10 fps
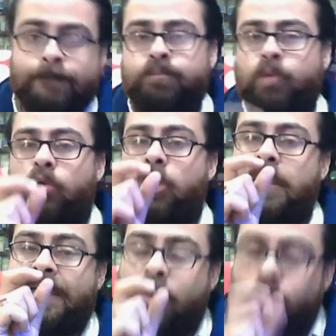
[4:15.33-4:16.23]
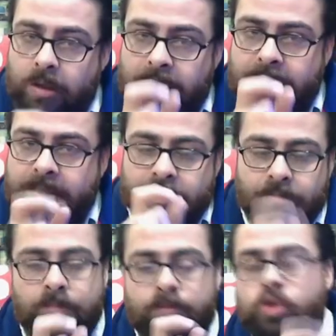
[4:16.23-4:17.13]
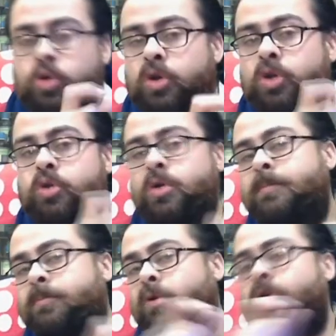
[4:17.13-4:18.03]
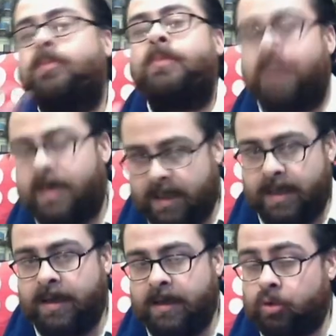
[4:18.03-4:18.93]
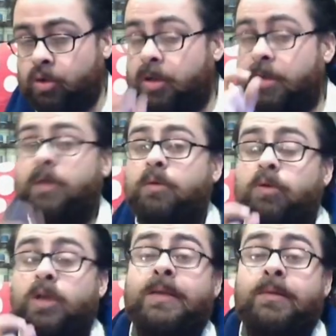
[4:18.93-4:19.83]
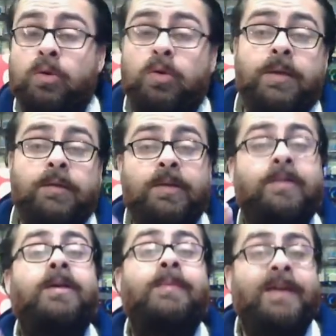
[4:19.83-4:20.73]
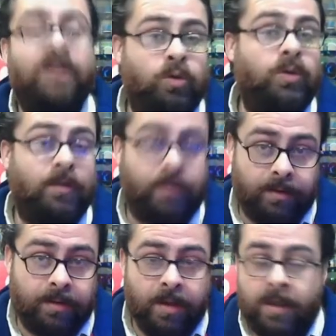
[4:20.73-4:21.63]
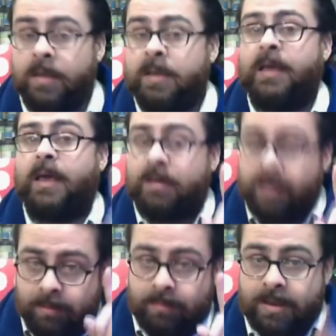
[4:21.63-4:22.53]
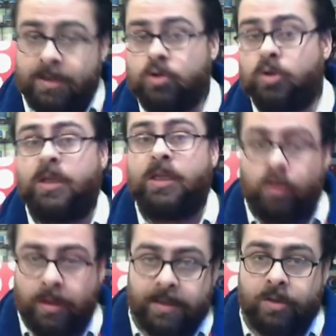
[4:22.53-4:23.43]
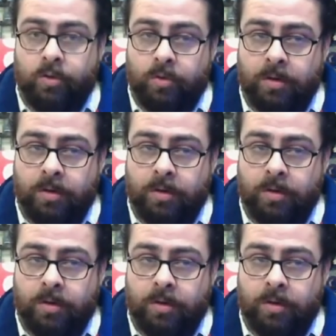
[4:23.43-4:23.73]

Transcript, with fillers: तो वो एक रेगुलर इंटरवल पे छोटी छोटी बोट्स में बाहर आएगा तो दिस इज़ वॉट इज़ नोन एज द सब एक्यूट डिजीज़ कि ऐसी बीमारी जो थी तो एक्यूट